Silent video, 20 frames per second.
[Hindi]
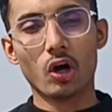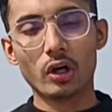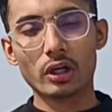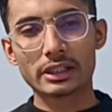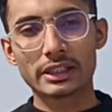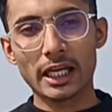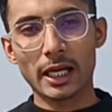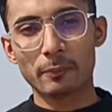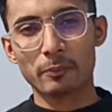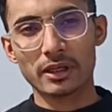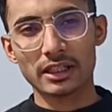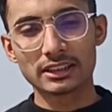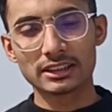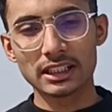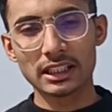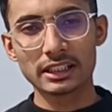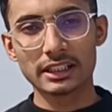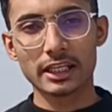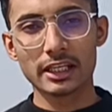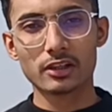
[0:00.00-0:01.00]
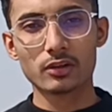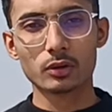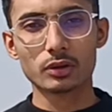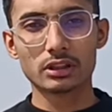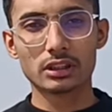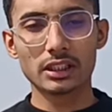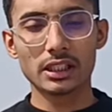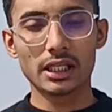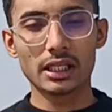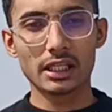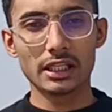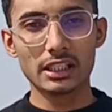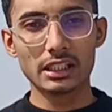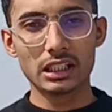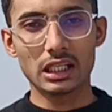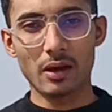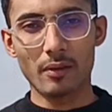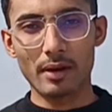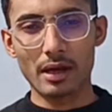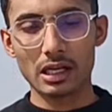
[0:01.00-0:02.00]
और क्या मसल गेन होती है
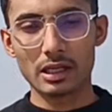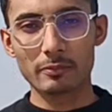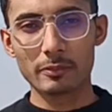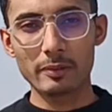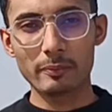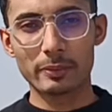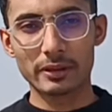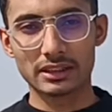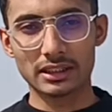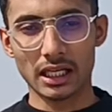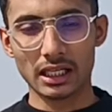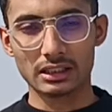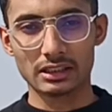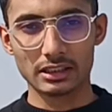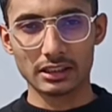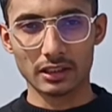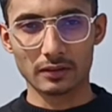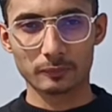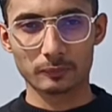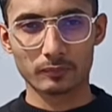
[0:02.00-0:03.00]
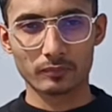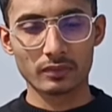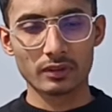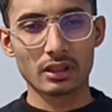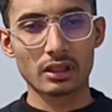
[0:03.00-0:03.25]
इनके बारे में बता दिया